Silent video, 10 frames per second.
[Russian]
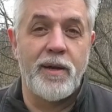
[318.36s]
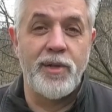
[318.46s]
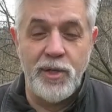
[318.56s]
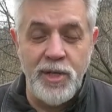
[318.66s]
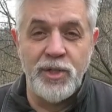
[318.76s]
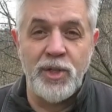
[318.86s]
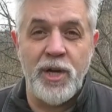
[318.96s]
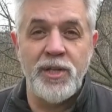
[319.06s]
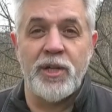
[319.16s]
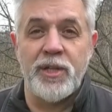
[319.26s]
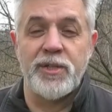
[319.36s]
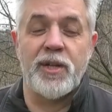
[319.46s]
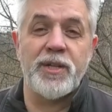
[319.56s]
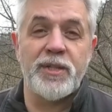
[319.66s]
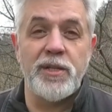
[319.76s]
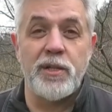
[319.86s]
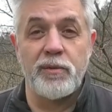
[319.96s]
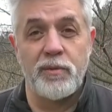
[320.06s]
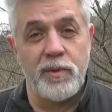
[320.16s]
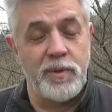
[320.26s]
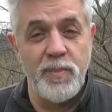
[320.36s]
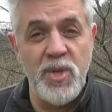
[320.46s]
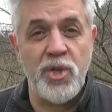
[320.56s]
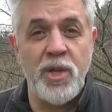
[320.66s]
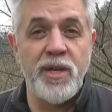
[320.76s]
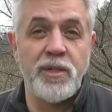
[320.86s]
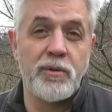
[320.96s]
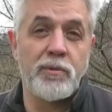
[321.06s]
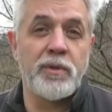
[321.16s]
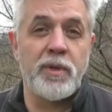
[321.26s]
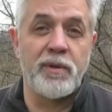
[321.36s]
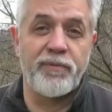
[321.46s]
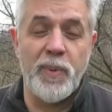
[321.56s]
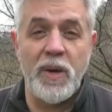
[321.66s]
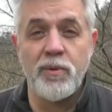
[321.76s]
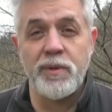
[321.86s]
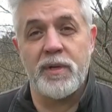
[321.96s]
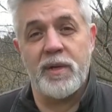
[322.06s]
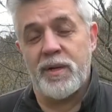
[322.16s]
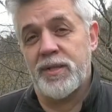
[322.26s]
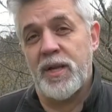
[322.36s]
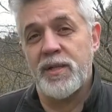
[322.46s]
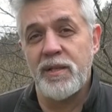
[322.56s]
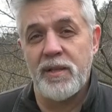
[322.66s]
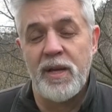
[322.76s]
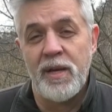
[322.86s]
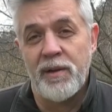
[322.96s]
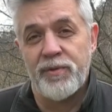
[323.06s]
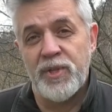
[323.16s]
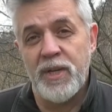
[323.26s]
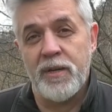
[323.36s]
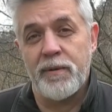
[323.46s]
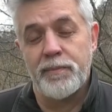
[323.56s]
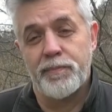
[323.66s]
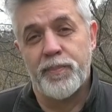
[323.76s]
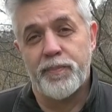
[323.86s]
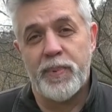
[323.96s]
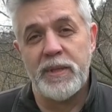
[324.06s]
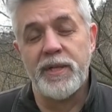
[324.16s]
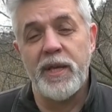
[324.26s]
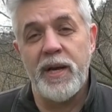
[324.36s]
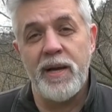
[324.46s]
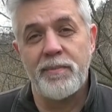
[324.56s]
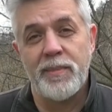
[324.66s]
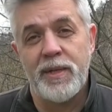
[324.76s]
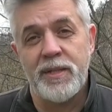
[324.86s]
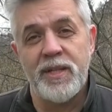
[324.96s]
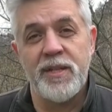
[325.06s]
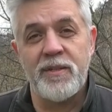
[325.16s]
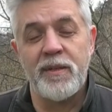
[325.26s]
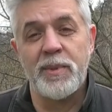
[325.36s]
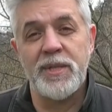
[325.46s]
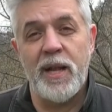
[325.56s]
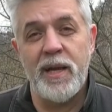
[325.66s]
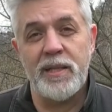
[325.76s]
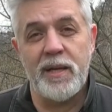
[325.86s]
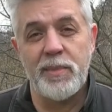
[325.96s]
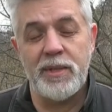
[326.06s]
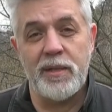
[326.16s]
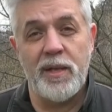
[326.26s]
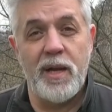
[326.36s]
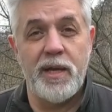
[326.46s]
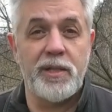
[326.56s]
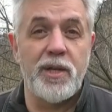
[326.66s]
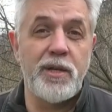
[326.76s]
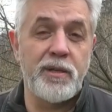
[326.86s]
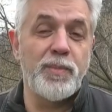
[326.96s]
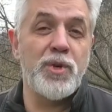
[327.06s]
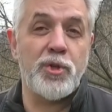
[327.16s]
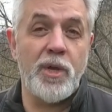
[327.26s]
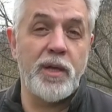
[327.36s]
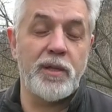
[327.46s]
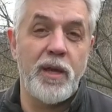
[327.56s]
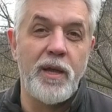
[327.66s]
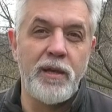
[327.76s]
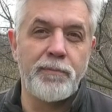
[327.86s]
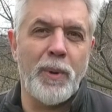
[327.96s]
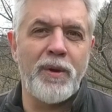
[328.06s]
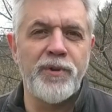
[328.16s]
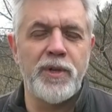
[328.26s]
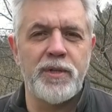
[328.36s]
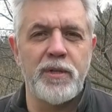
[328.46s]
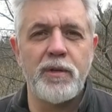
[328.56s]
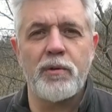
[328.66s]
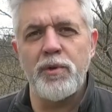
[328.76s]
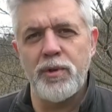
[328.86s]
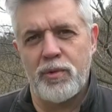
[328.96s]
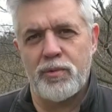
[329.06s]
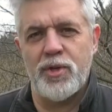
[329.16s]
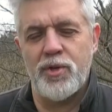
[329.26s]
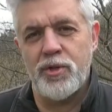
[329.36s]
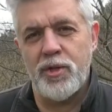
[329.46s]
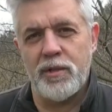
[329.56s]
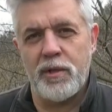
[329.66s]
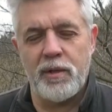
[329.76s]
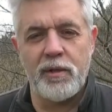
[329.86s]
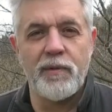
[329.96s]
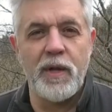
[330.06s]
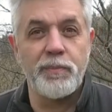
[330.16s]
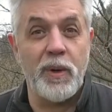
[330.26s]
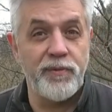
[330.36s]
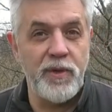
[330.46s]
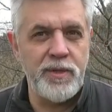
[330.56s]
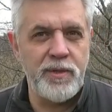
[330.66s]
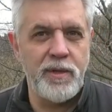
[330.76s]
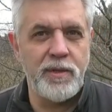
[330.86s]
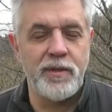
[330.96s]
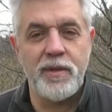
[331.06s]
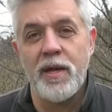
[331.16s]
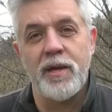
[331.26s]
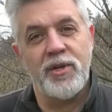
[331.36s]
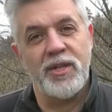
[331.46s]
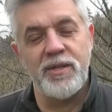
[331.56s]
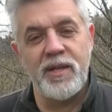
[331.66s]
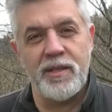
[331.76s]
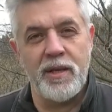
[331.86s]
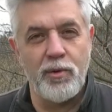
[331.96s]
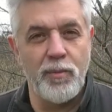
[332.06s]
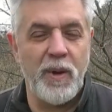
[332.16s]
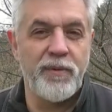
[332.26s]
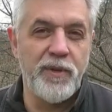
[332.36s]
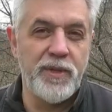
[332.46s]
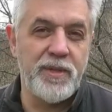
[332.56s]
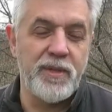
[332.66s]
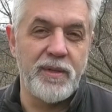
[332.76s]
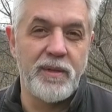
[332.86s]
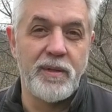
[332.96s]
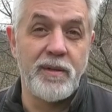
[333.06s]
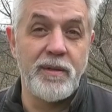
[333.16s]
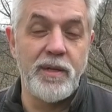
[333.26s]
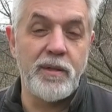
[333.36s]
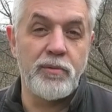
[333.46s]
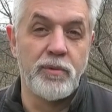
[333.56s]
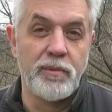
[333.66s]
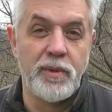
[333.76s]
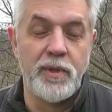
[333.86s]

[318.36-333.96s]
Они, конечно, хотят нас рассадить. Это мечта идиота в погонах рассадить всех по лагерям, следственным изоляторам и так далее. Это их мечта, это их профессия. Не родину защищать, так как говорят, профессия есть. Сейчас нет такой профессии. Нету.